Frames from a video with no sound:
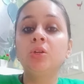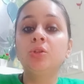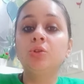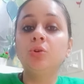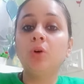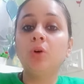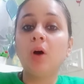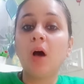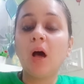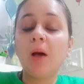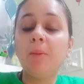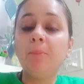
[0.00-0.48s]
तो
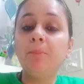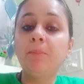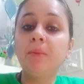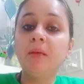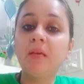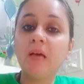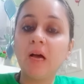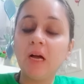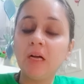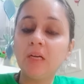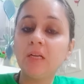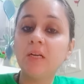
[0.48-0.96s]
आप
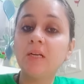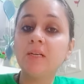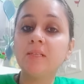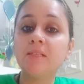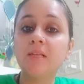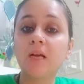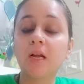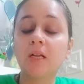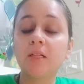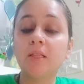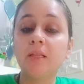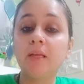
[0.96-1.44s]
क्या कर
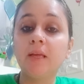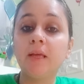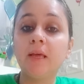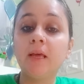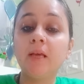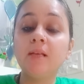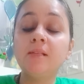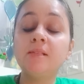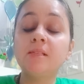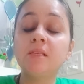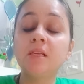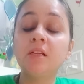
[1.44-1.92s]
सकते
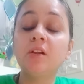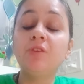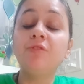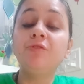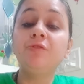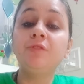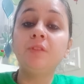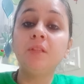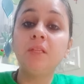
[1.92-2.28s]
हैं सिर्फ